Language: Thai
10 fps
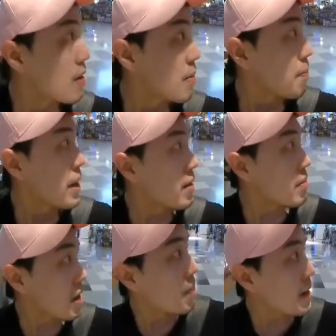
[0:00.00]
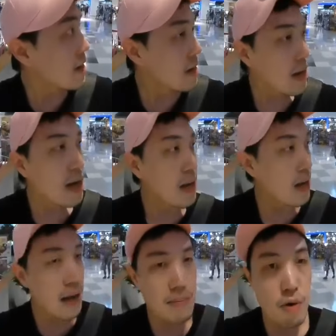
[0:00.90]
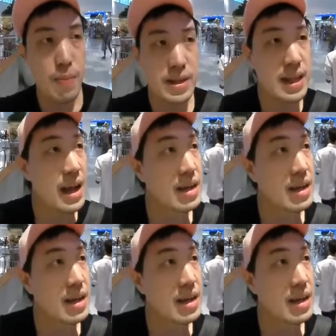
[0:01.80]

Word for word: เป็นเหมือนเป็นเนื้อนะครับคงเป็นสไตล์เนื้